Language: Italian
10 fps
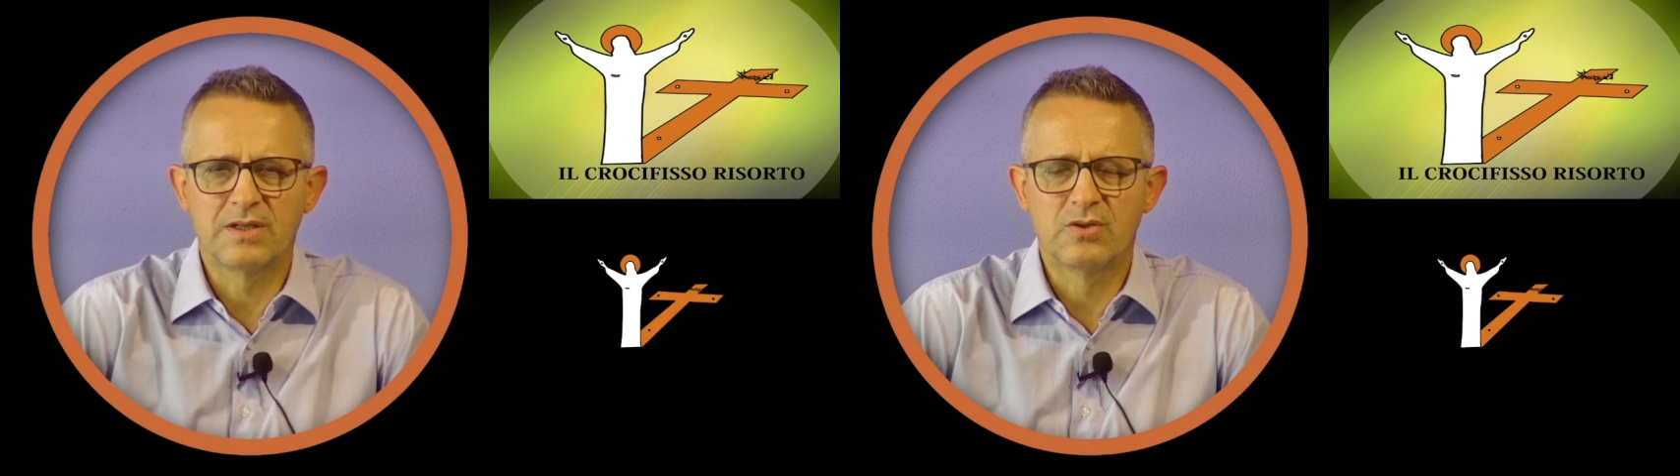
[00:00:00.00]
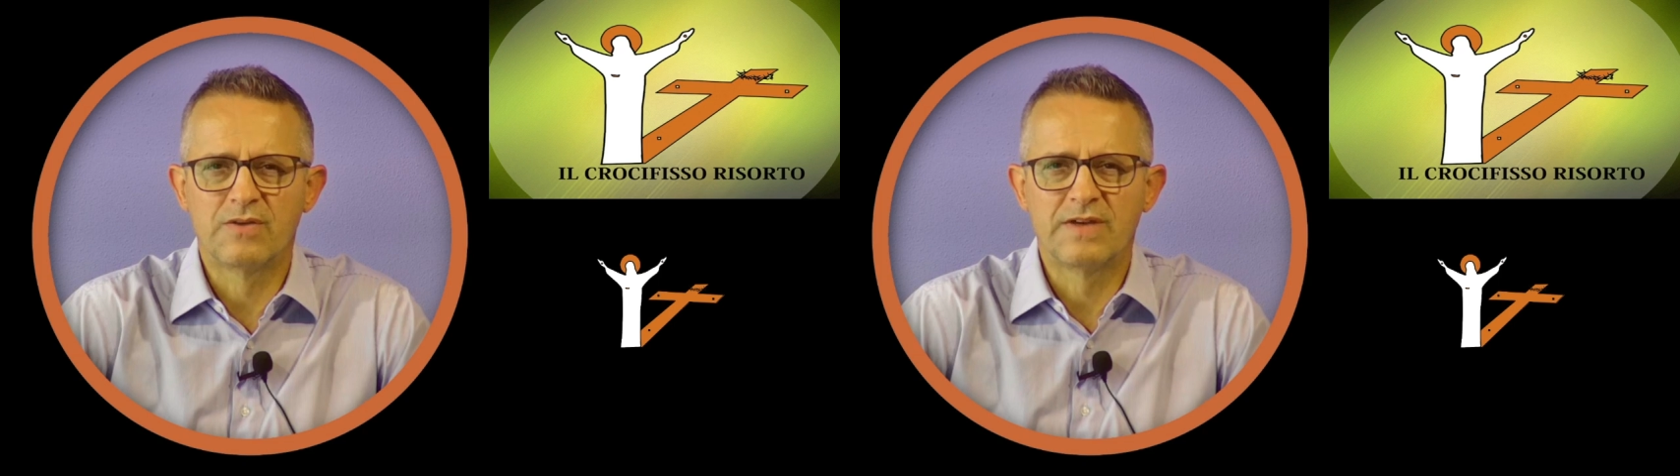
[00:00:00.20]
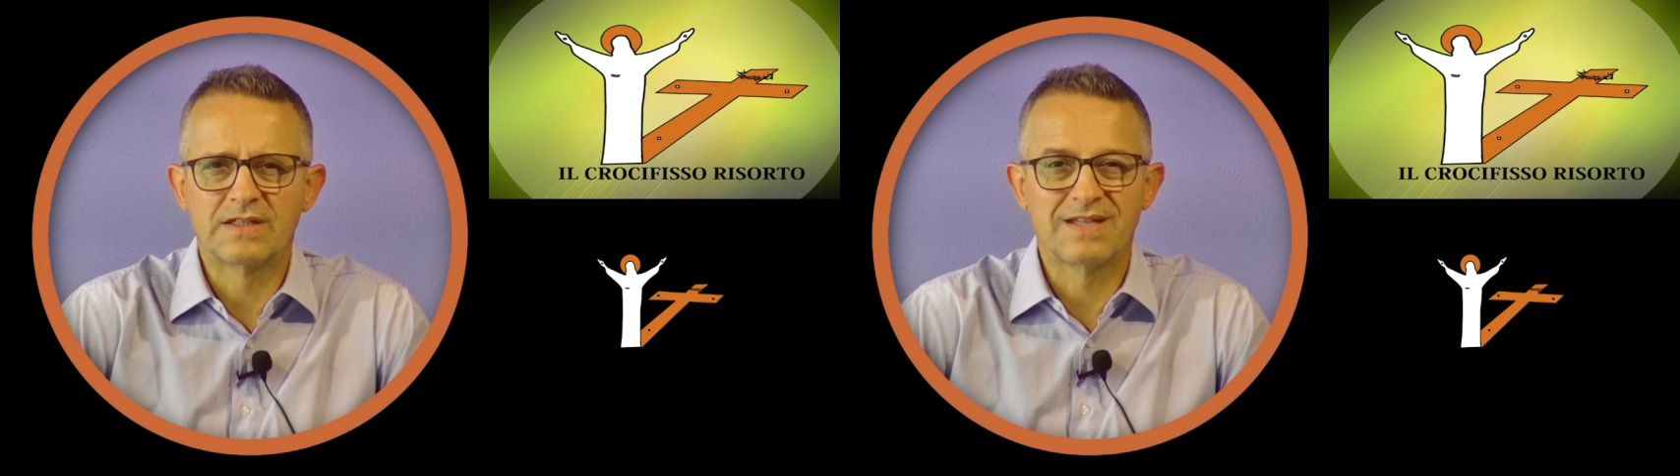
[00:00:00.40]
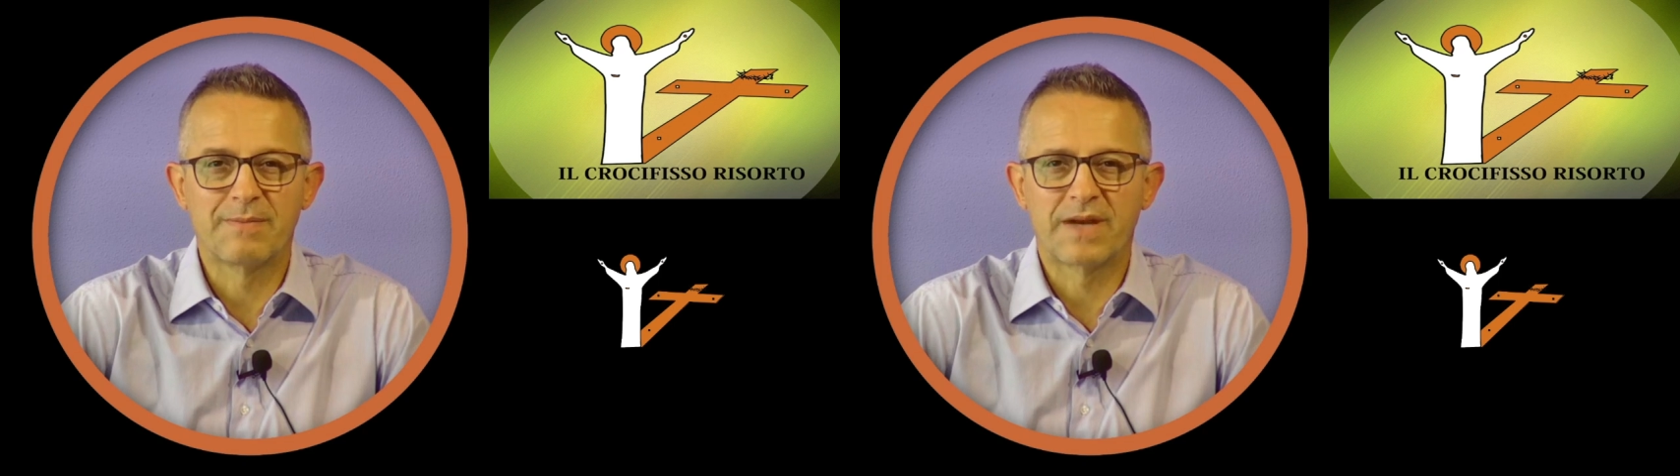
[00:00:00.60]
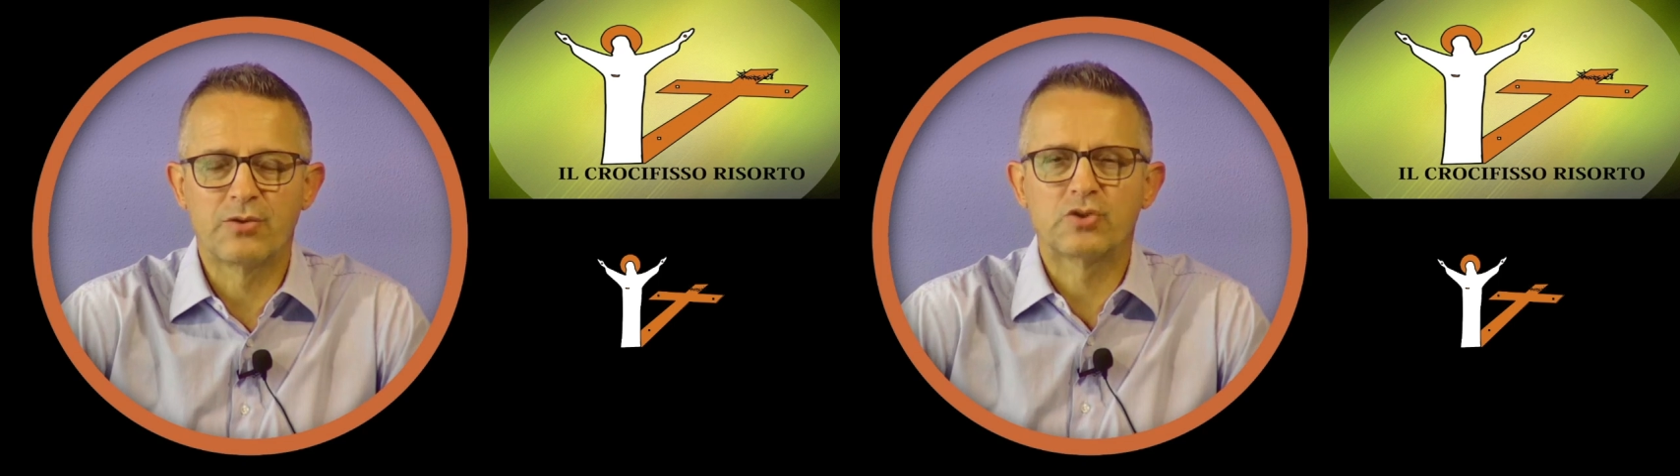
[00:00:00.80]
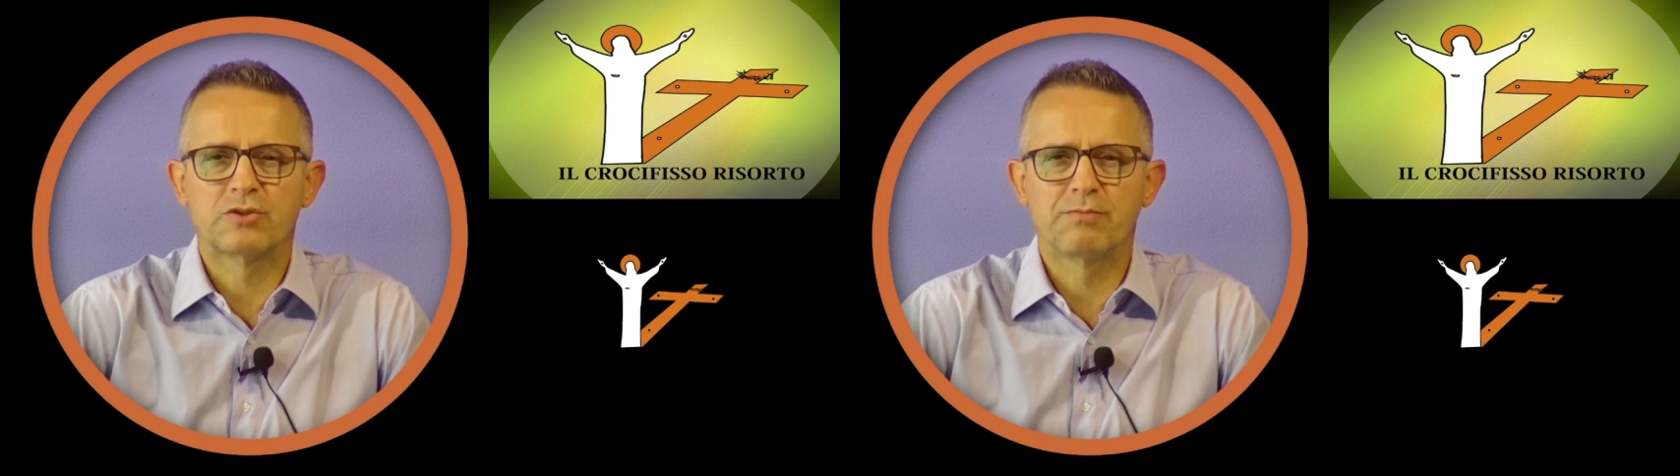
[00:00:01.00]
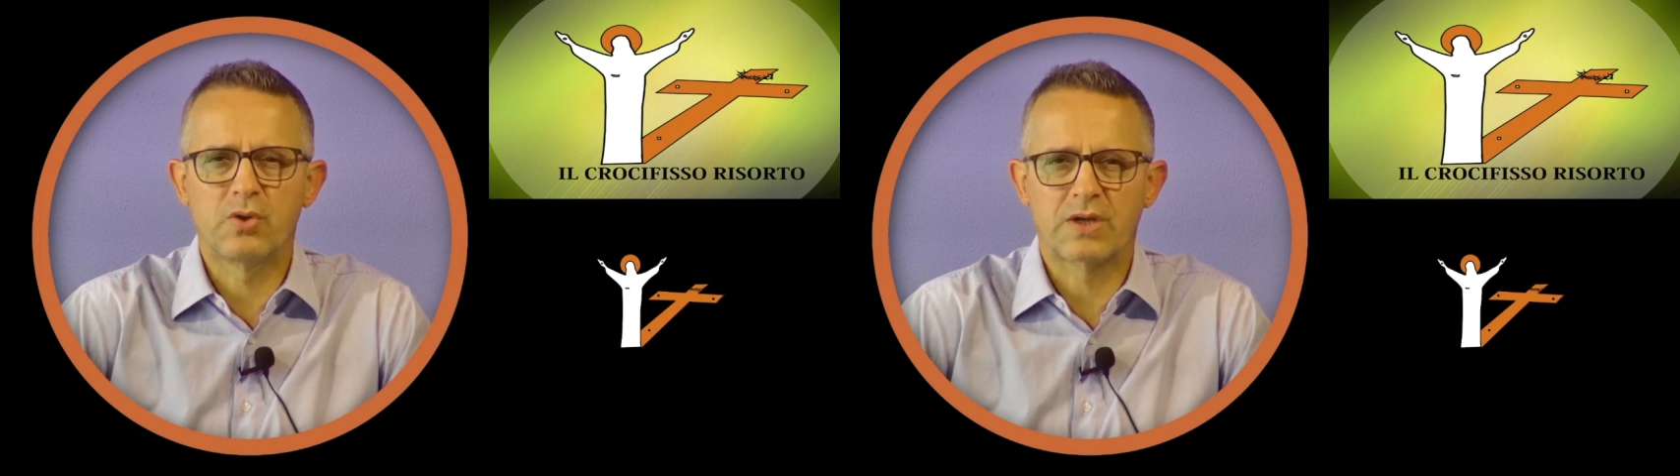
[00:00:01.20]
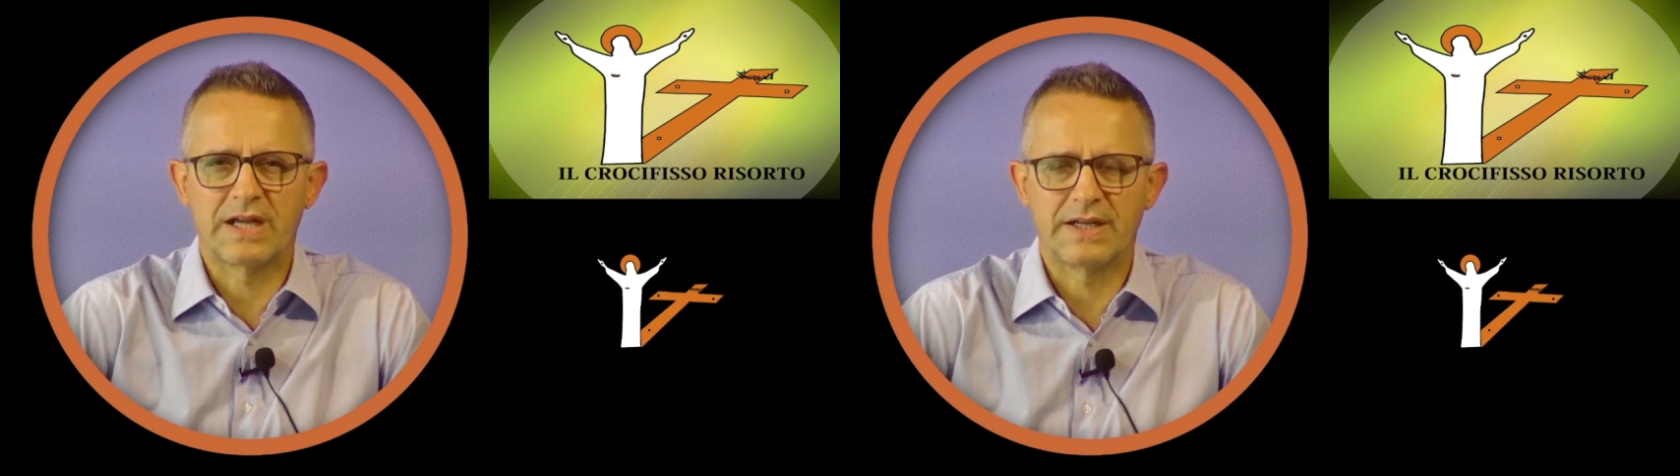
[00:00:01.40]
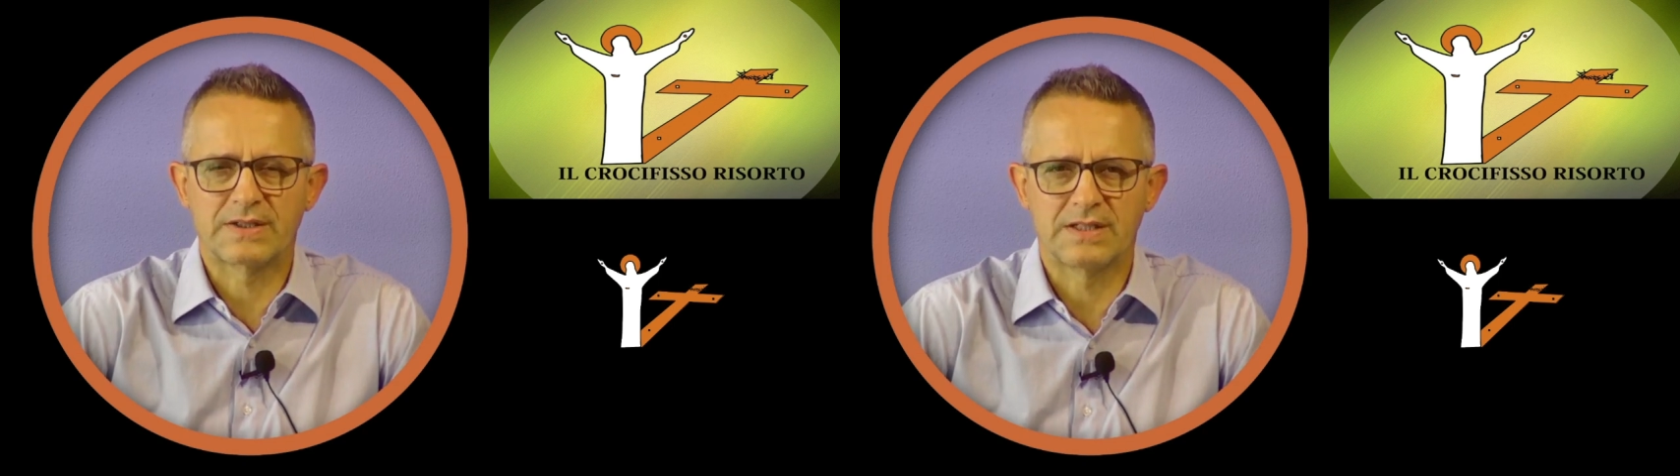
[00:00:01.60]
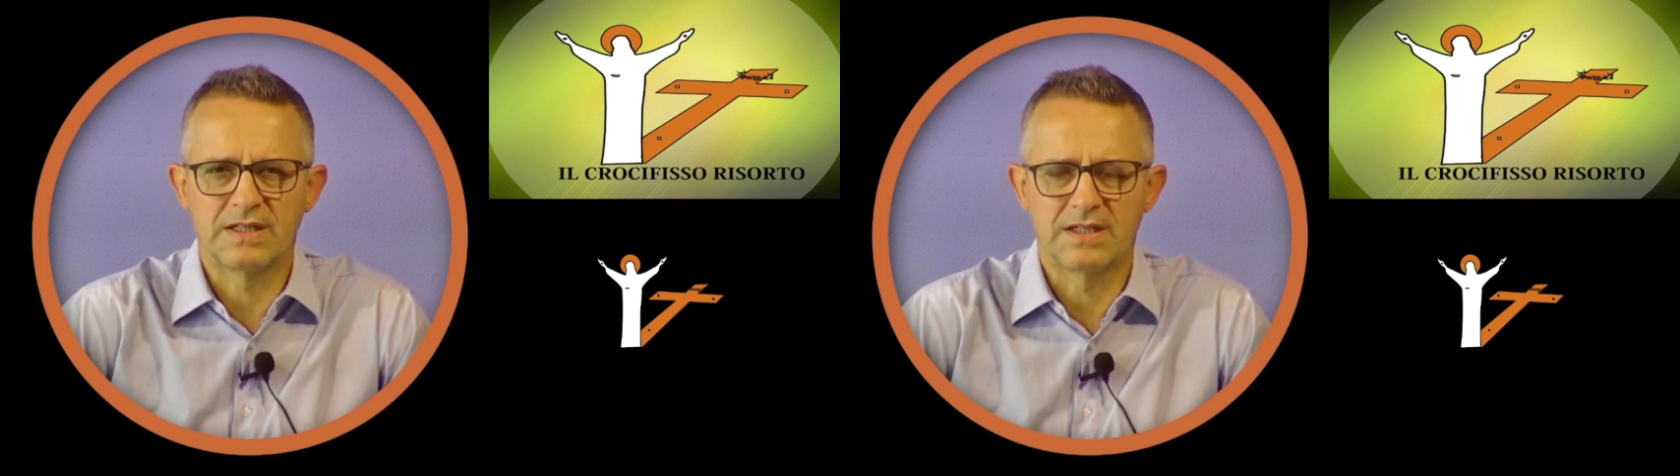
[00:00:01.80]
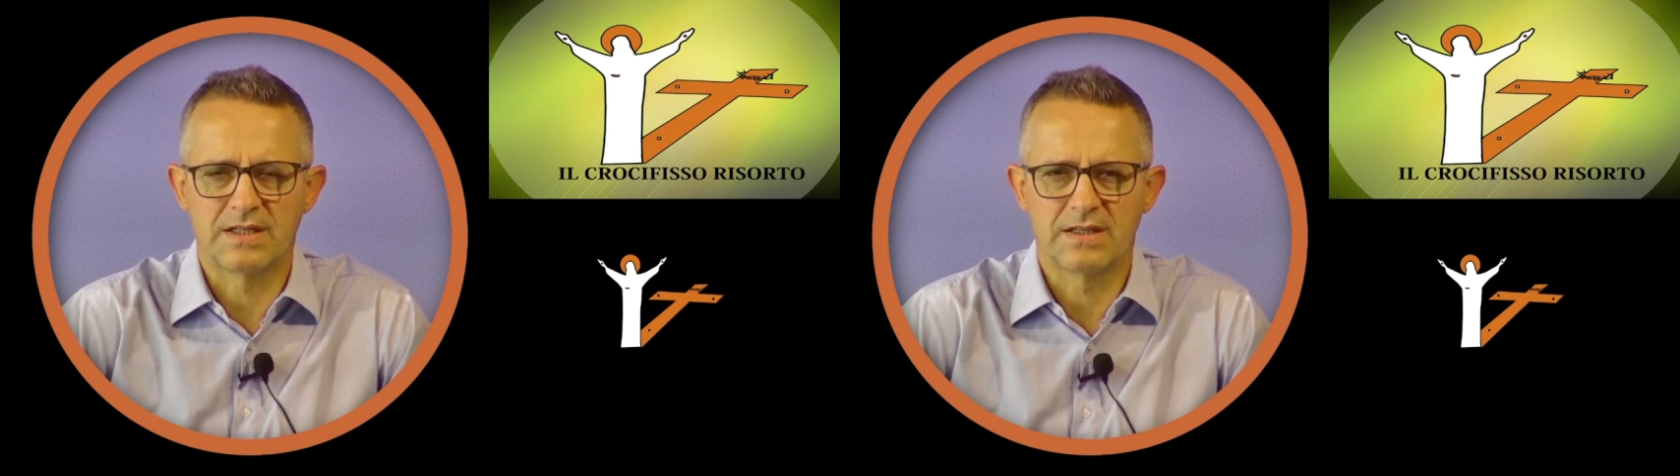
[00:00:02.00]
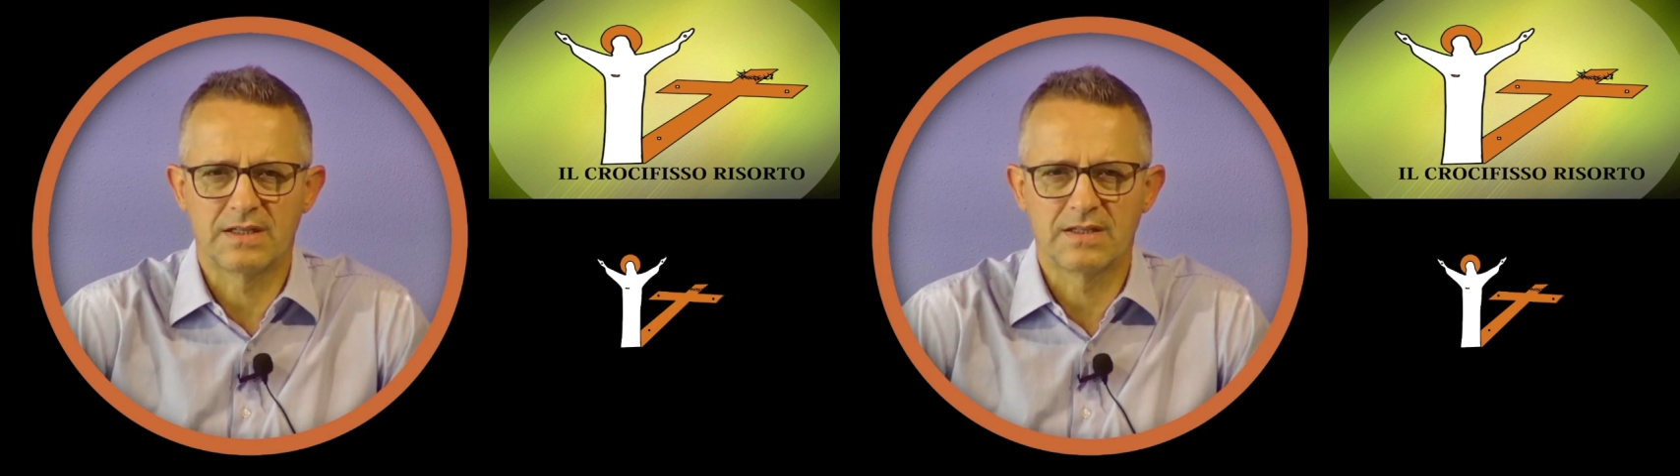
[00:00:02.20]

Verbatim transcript: dove sembra non sbloccarsi niente.